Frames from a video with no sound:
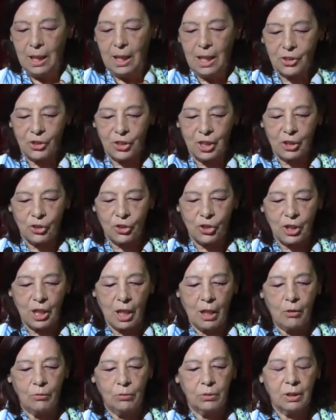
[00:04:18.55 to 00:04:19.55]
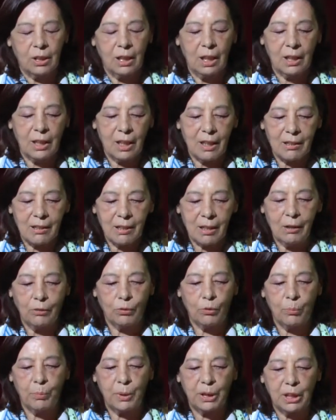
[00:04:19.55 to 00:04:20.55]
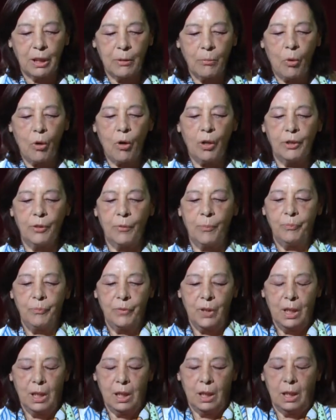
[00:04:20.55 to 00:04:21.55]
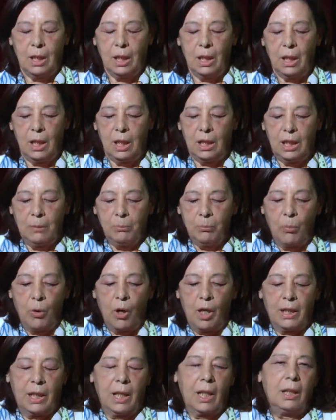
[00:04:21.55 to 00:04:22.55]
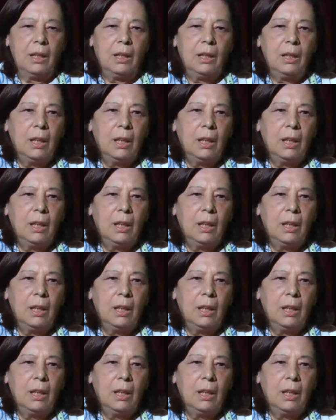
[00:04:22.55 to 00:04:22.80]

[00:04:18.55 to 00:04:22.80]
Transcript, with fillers: esta questão da ligação do património uh, e memória.